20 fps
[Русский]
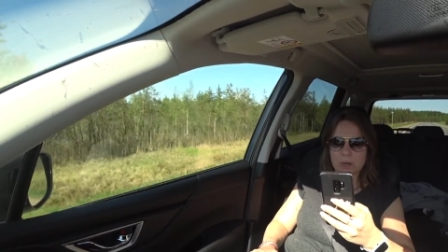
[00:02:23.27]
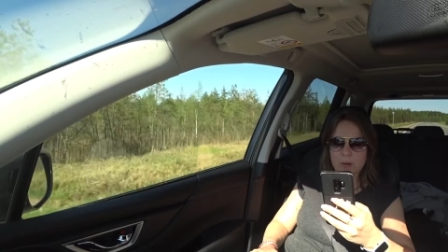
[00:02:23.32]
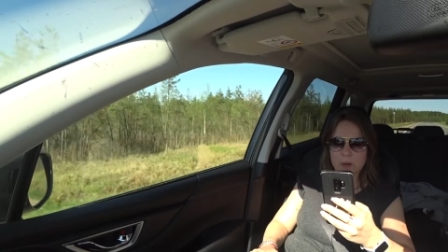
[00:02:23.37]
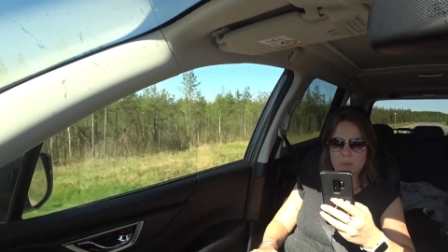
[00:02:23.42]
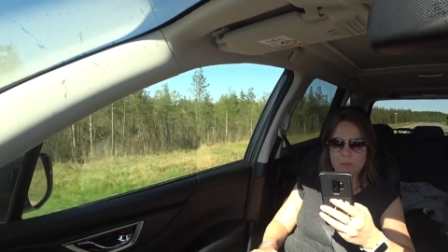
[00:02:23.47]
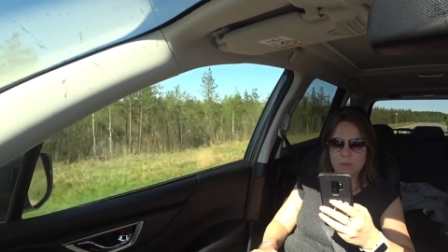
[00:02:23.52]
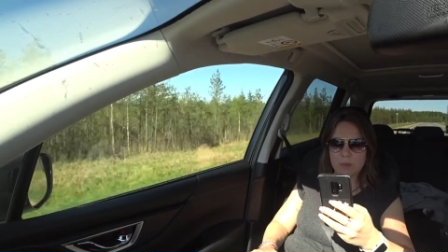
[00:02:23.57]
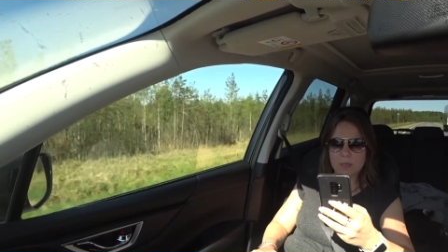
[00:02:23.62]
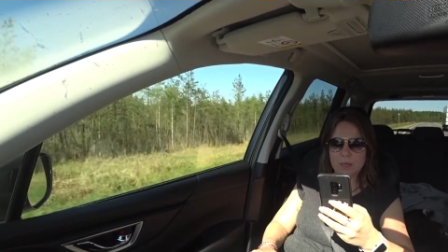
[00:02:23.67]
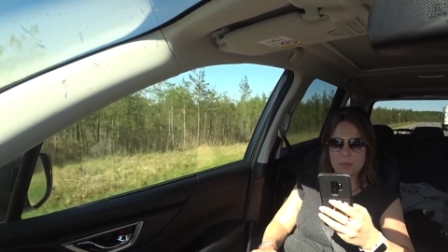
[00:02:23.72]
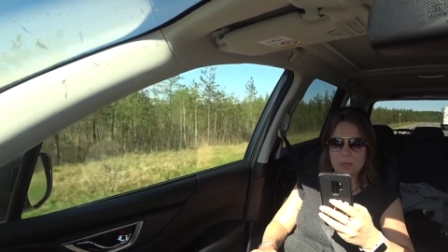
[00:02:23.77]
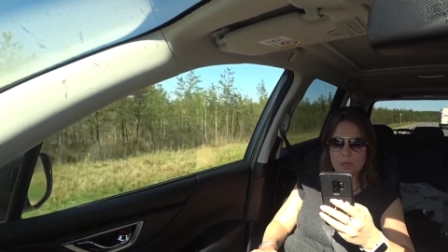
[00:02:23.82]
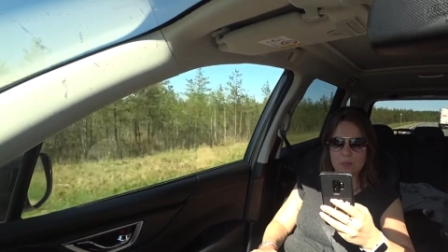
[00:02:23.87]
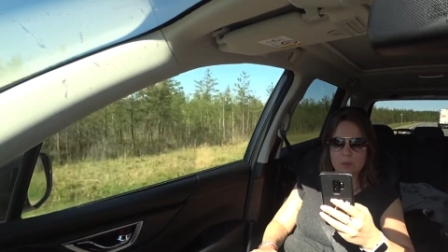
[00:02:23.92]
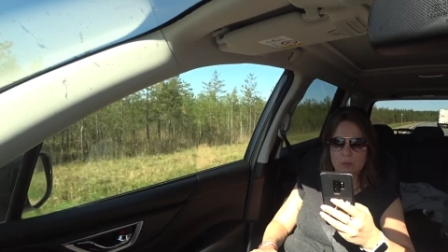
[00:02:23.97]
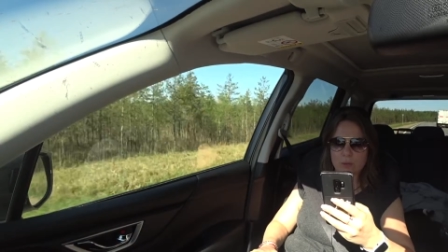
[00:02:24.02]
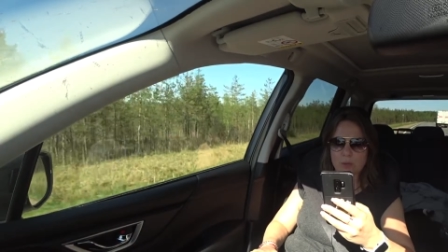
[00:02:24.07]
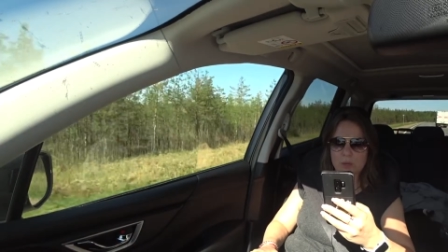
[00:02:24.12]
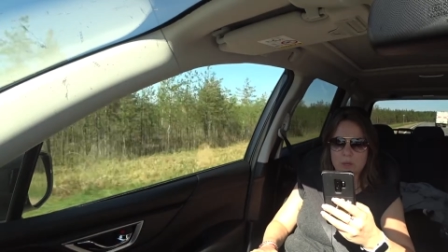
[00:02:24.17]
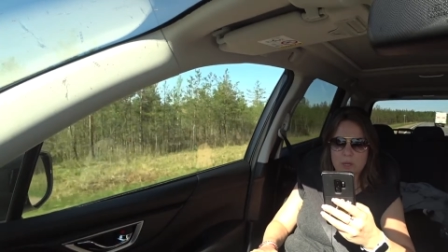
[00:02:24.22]
травмы такая
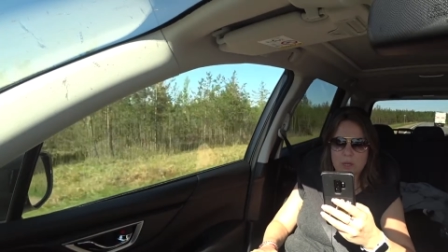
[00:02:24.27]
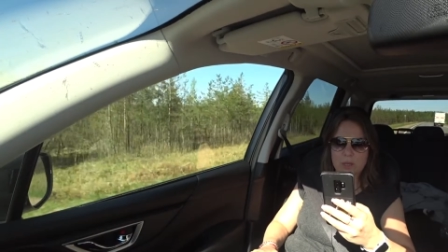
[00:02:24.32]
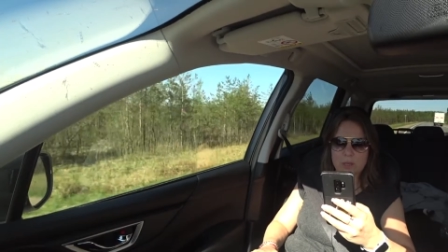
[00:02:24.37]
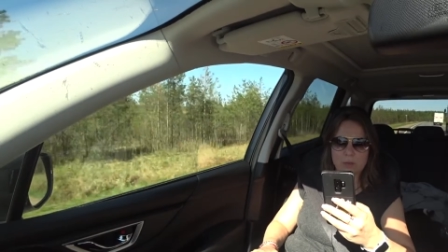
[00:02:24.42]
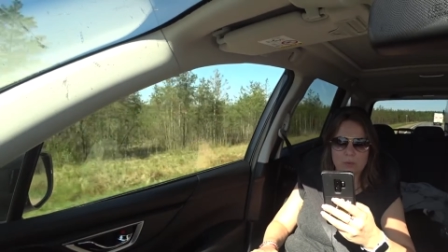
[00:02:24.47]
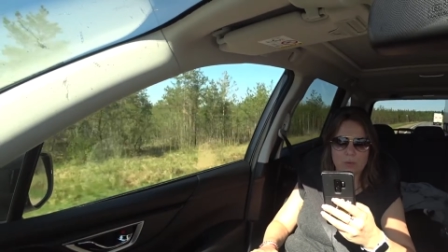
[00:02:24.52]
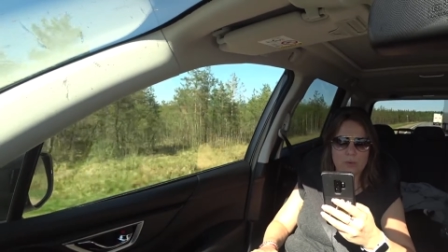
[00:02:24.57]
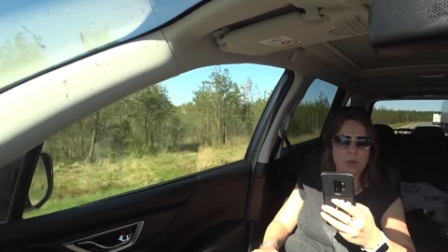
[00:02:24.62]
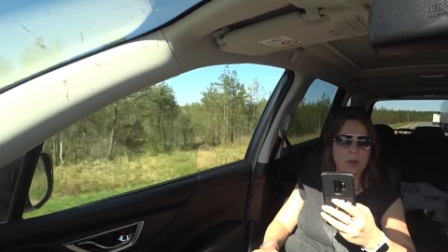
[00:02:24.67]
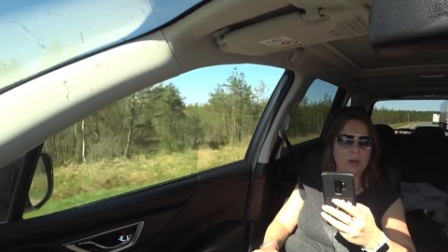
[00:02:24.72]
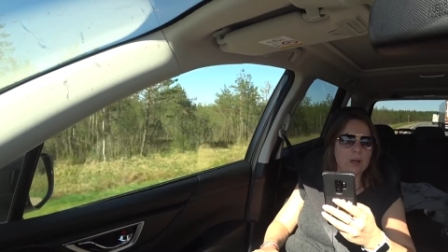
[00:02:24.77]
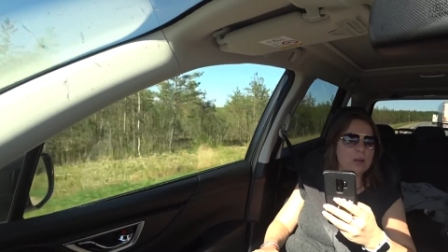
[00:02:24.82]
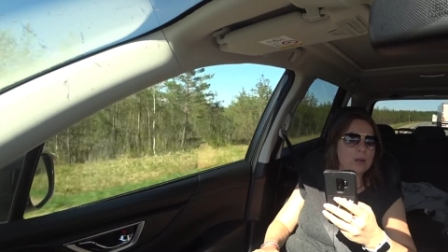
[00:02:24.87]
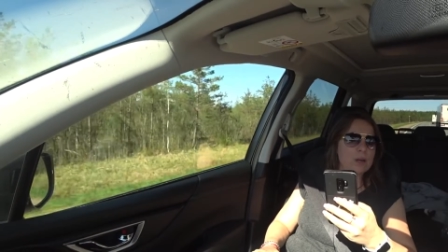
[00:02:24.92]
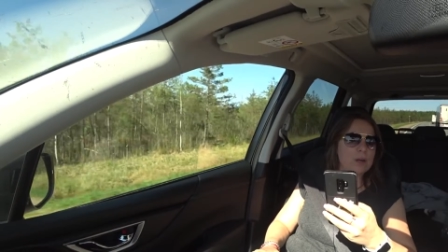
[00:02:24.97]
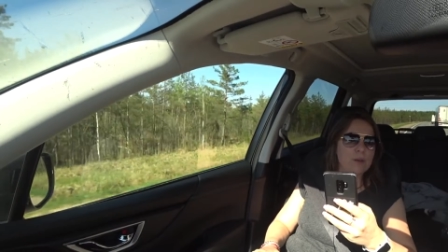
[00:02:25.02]
долгая разлука.